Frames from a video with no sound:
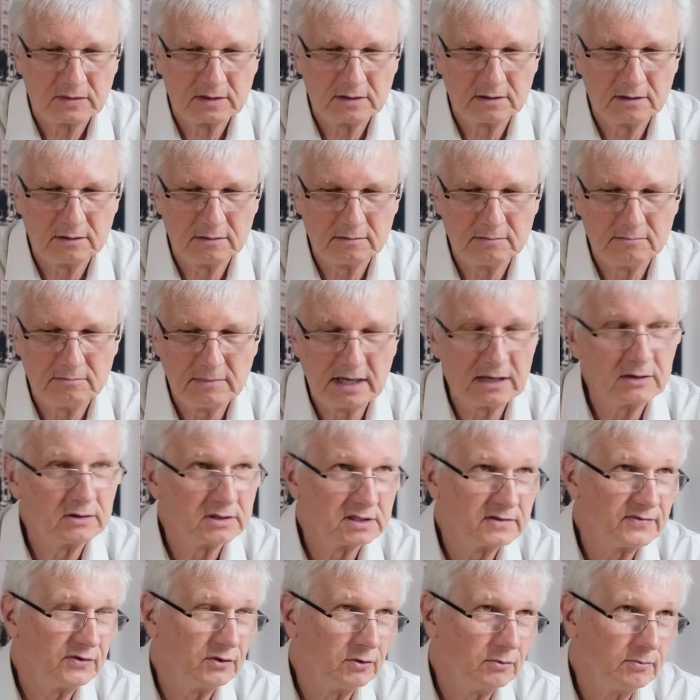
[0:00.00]
no, mają
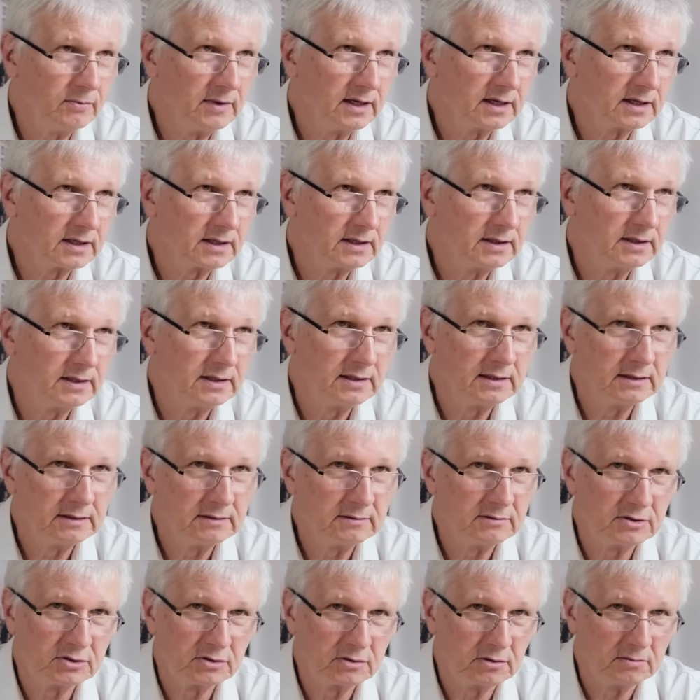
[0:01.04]
swoją markę,
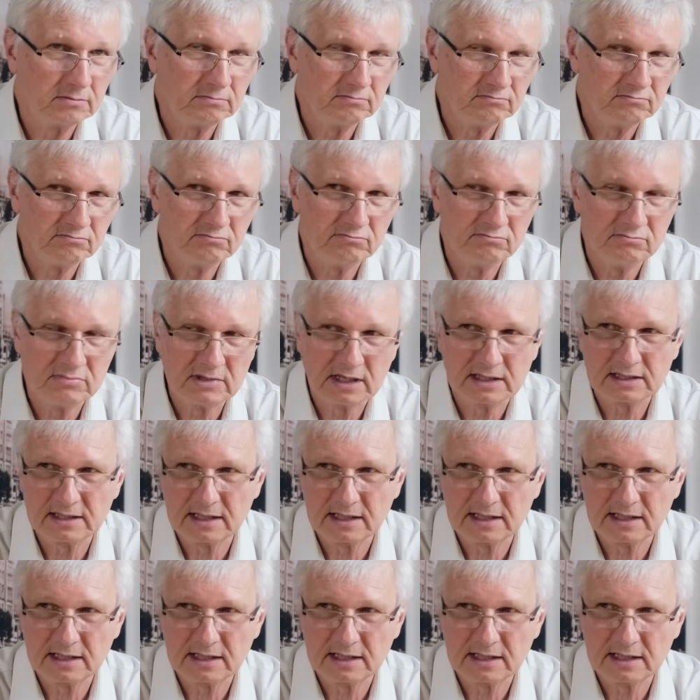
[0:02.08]
zresztą na